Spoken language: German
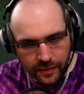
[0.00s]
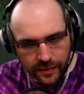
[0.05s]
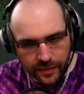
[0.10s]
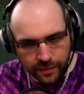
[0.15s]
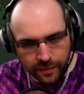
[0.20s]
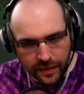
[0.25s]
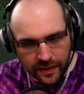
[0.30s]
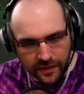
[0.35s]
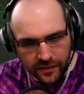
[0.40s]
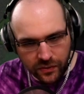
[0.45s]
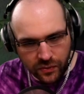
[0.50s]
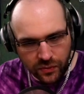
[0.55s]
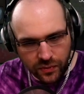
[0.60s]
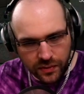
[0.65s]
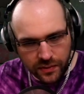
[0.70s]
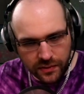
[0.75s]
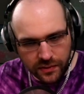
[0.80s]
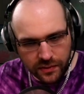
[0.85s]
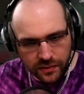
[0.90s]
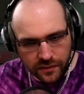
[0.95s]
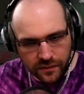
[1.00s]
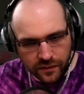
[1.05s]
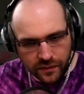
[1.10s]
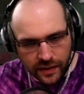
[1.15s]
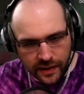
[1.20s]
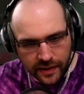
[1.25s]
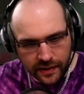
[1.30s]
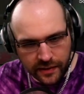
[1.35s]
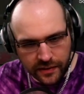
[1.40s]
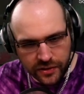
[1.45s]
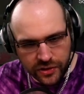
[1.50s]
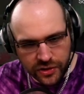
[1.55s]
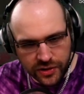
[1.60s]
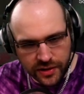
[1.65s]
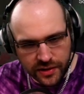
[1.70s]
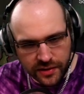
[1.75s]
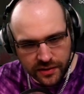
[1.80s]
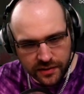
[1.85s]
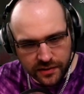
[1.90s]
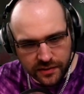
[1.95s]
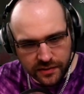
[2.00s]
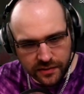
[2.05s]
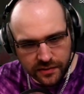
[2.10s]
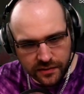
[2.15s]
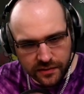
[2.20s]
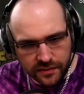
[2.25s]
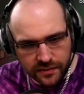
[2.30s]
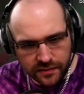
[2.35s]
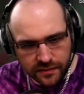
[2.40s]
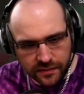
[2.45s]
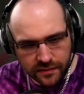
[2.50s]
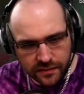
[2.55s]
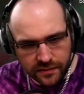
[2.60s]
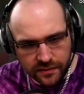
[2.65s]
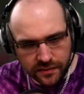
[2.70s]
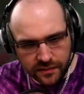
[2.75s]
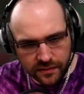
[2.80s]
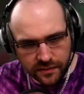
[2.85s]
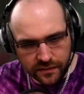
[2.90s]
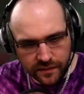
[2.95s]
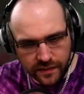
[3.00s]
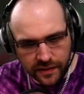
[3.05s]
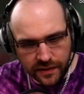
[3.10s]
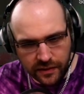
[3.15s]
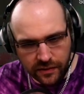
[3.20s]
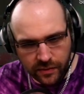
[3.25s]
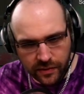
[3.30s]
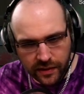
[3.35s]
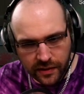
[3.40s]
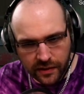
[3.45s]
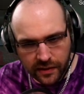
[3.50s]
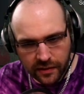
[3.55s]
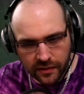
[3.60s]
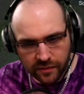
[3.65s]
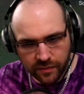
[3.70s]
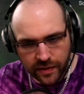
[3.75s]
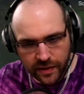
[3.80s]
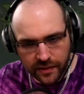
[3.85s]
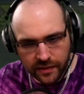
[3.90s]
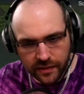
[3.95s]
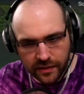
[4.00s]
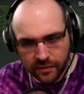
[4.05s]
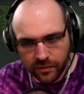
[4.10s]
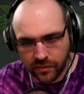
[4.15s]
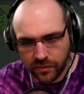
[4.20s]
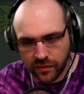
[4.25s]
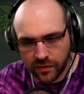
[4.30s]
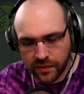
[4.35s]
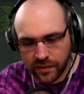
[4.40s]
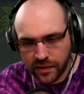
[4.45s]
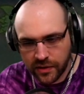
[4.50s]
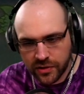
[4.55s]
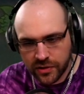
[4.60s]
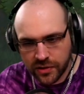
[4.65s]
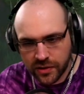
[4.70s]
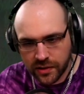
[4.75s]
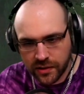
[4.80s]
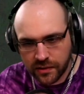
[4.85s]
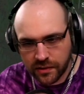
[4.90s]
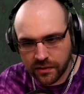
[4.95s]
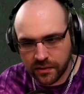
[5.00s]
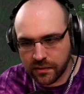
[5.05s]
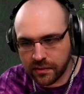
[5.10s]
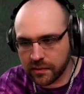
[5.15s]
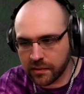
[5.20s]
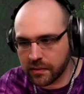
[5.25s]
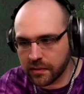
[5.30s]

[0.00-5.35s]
Habe ich Bettruhe nirgendwo eingestellt? Weil der nämlich nicht ins Bett gehen möchte anscheinend.